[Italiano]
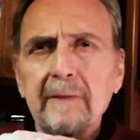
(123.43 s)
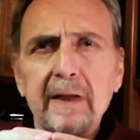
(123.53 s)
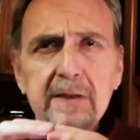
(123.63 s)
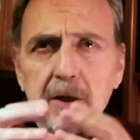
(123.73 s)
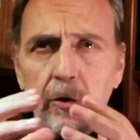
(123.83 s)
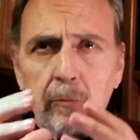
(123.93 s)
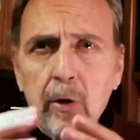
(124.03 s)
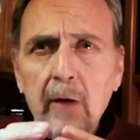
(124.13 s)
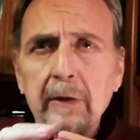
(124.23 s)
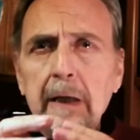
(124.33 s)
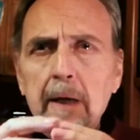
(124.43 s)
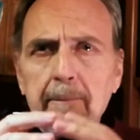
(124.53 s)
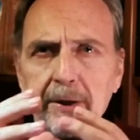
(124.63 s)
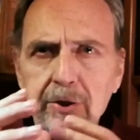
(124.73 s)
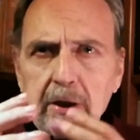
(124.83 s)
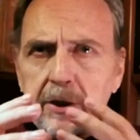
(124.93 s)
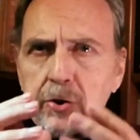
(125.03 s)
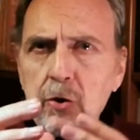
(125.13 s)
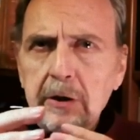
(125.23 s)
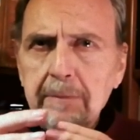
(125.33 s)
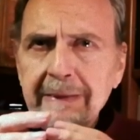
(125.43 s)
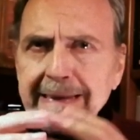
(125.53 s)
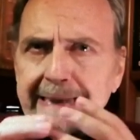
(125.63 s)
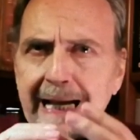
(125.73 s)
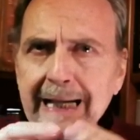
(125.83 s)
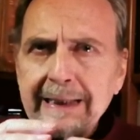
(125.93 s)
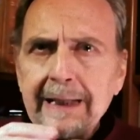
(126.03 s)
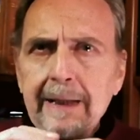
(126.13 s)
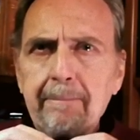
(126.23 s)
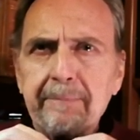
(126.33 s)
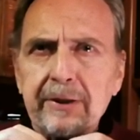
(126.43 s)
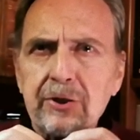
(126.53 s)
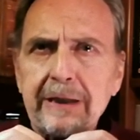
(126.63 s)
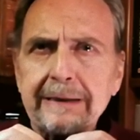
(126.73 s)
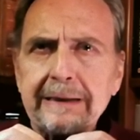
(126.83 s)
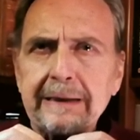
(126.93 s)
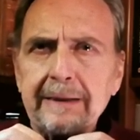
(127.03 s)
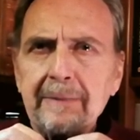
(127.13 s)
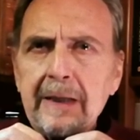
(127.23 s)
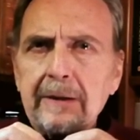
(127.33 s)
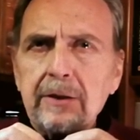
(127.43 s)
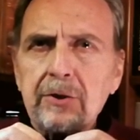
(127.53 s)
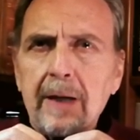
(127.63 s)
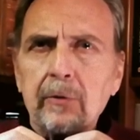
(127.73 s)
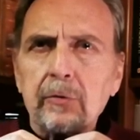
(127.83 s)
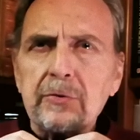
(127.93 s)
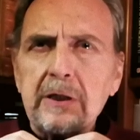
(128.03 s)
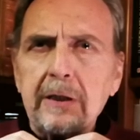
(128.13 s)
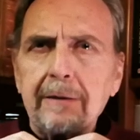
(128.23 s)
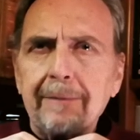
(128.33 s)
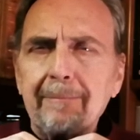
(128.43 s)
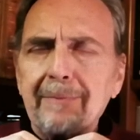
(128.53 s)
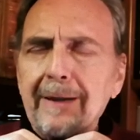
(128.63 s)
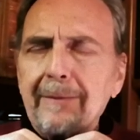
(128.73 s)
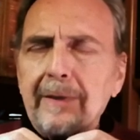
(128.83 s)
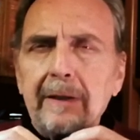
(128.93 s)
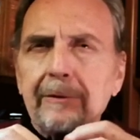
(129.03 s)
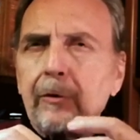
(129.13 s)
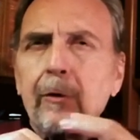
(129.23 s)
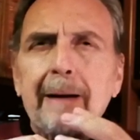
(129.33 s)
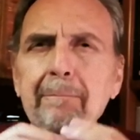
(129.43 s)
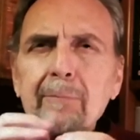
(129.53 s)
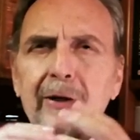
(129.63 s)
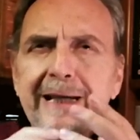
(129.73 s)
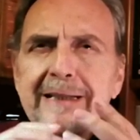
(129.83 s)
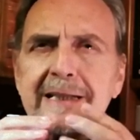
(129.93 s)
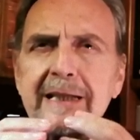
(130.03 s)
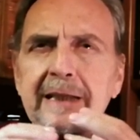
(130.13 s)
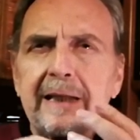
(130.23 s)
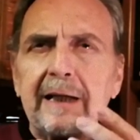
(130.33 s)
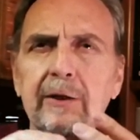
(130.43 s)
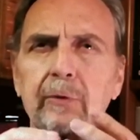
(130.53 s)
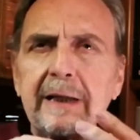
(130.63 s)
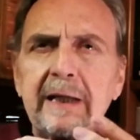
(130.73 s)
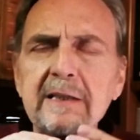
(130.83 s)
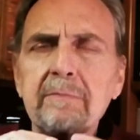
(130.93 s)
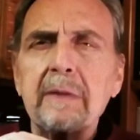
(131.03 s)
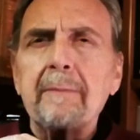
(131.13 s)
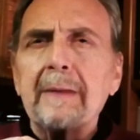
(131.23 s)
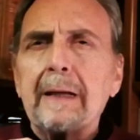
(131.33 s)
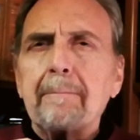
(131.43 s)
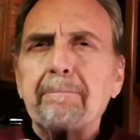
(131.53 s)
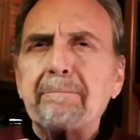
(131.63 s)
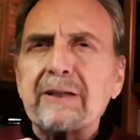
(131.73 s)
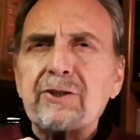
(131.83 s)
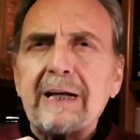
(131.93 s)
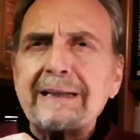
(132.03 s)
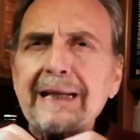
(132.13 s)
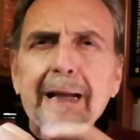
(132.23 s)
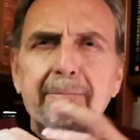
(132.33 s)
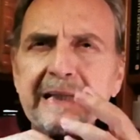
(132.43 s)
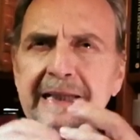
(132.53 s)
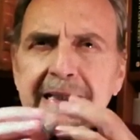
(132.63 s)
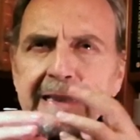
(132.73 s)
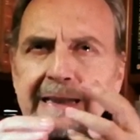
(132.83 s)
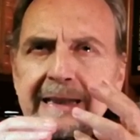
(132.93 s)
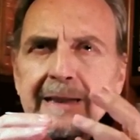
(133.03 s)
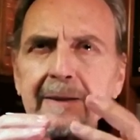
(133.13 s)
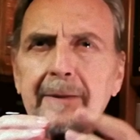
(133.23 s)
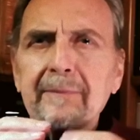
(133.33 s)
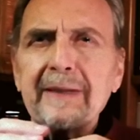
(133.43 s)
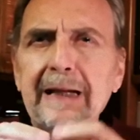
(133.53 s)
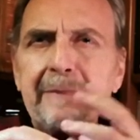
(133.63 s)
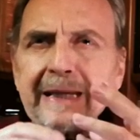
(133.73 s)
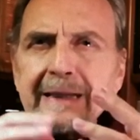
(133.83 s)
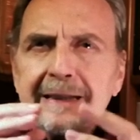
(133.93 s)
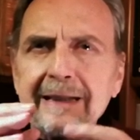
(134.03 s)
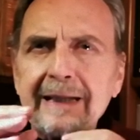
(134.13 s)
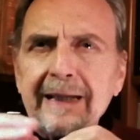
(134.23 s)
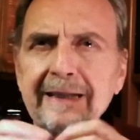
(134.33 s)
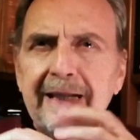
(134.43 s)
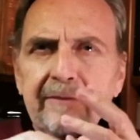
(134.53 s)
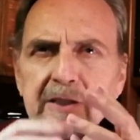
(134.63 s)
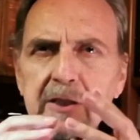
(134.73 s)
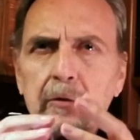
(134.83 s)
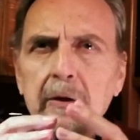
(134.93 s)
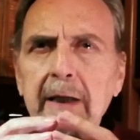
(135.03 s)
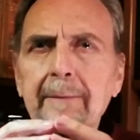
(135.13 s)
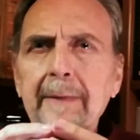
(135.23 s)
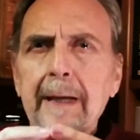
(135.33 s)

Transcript: che si commuove per certi giochi mentali, per certi, diciamo così, rocamboleschi intellettualismi, per certi labirinti della mente e della visione.